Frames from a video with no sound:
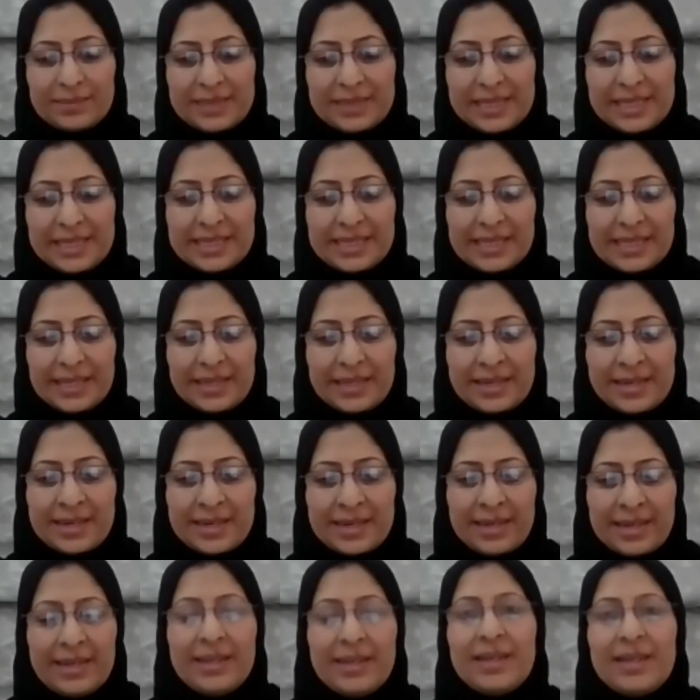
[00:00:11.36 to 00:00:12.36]

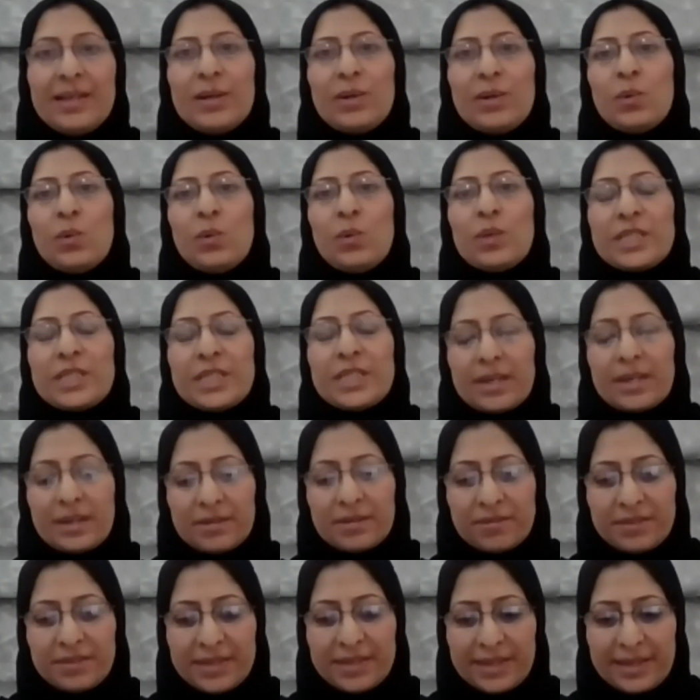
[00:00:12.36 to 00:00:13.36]
يسعدني
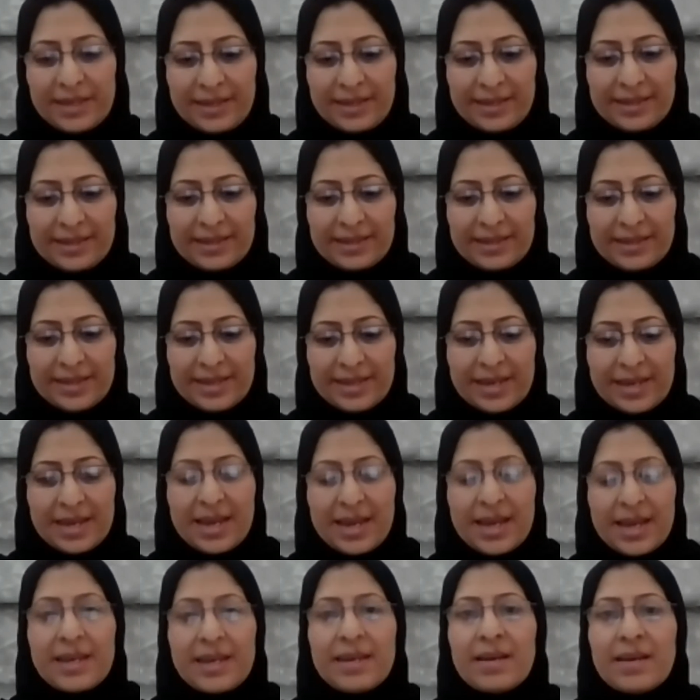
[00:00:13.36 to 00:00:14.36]
ويشرفني
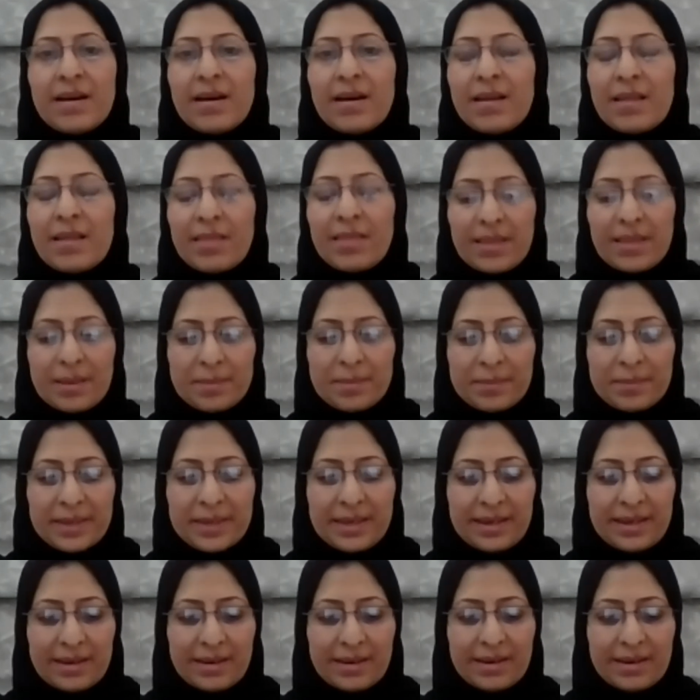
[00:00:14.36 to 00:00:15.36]
أن أنضم
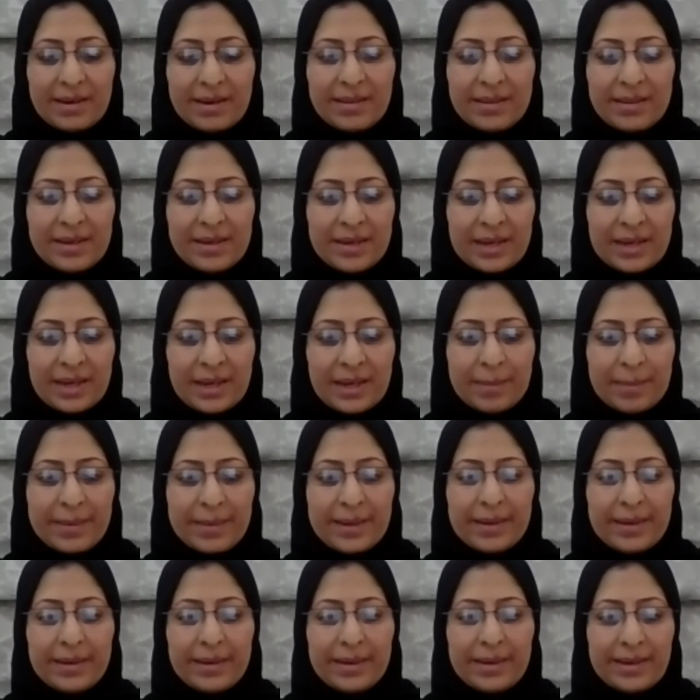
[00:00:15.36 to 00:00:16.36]
إلى هذه
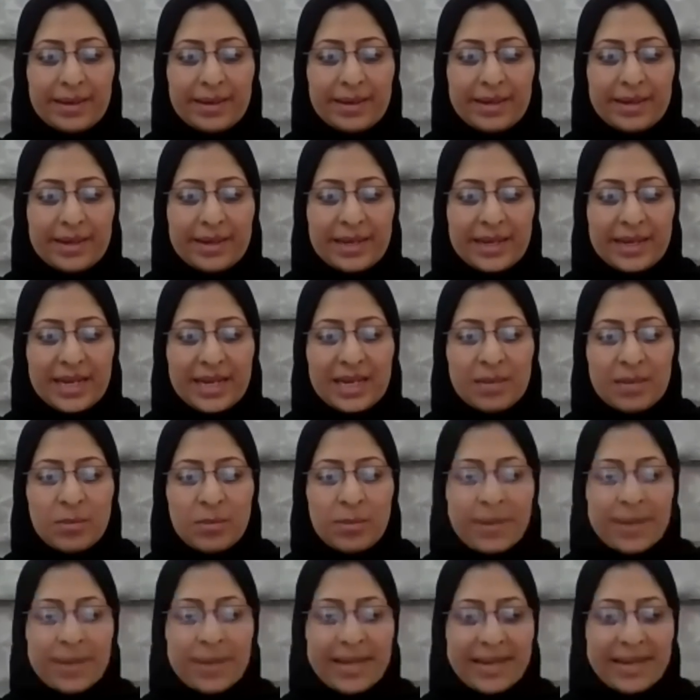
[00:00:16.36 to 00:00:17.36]
النخبة
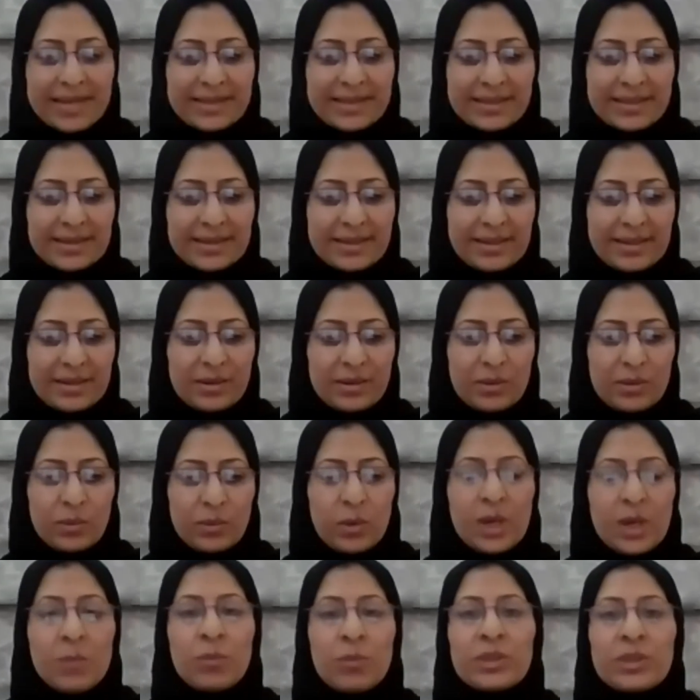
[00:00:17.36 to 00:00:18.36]
المميزة
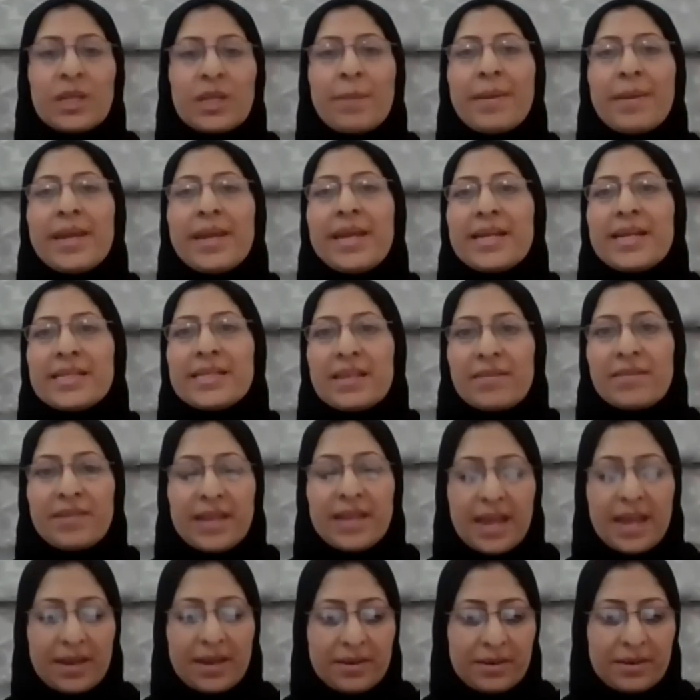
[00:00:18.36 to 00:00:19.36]
والمتميزة
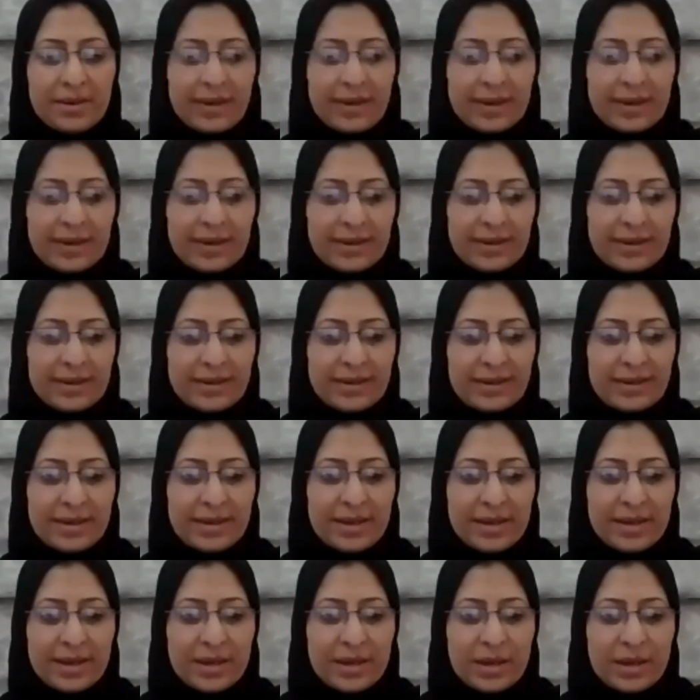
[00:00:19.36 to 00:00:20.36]
في أدائها
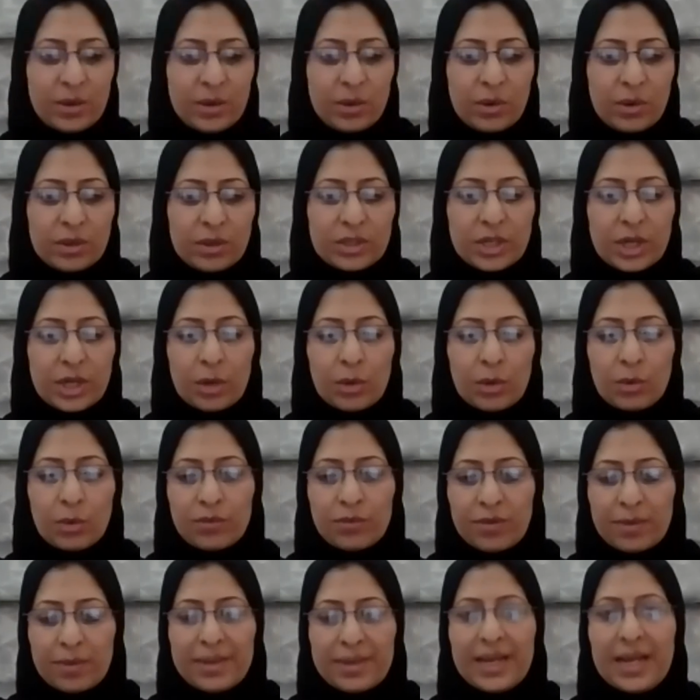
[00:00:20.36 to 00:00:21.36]

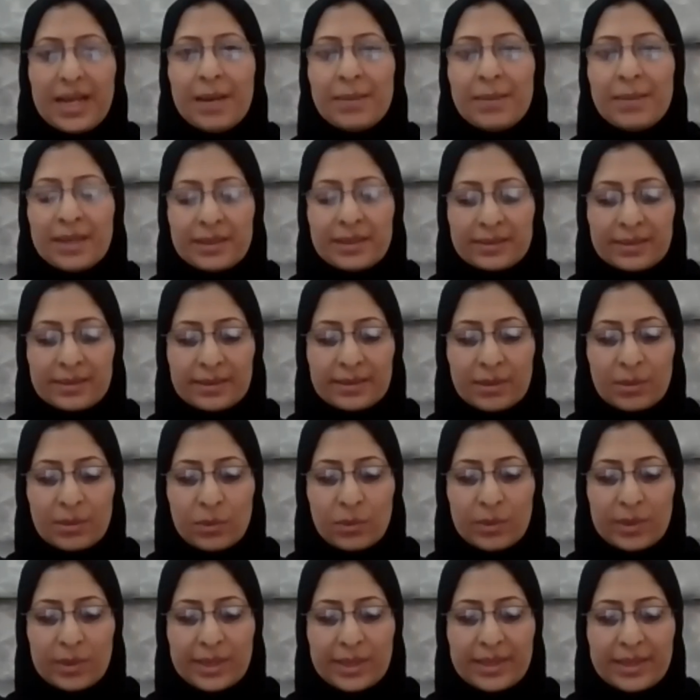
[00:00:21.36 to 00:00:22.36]
شغوفة بالعمل
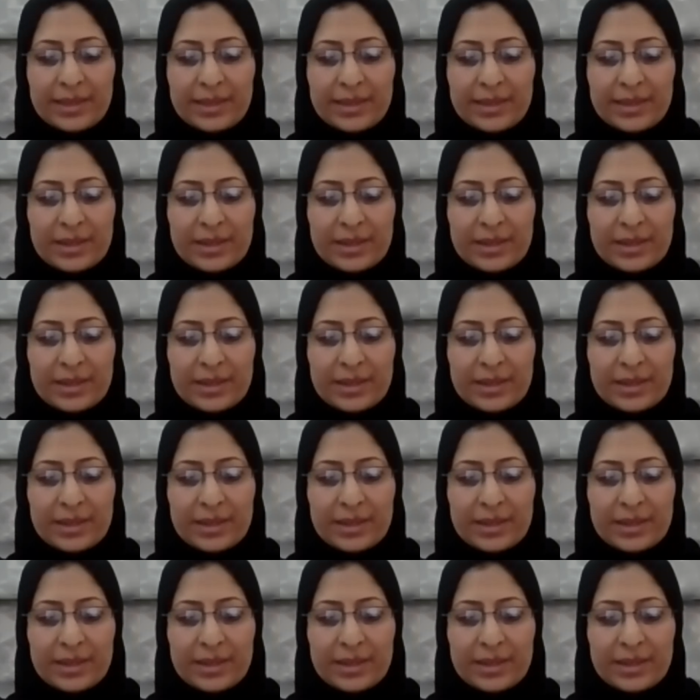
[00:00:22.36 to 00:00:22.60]
التطوعي